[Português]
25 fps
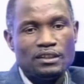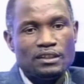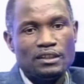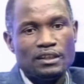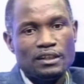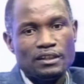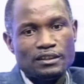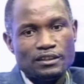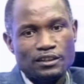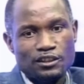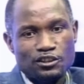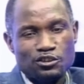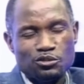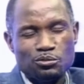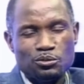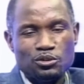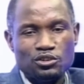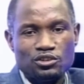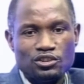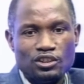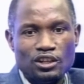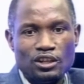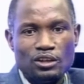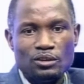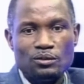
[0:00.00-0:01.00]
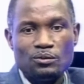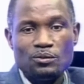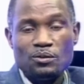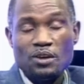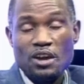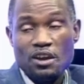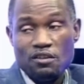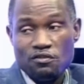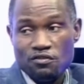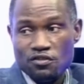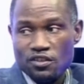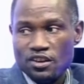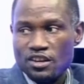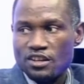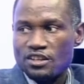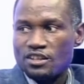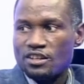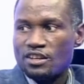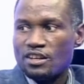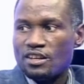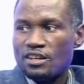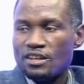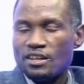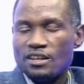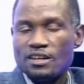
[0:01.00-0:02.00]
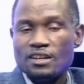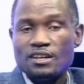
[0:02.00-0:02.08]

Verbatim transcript: a transmissão é feita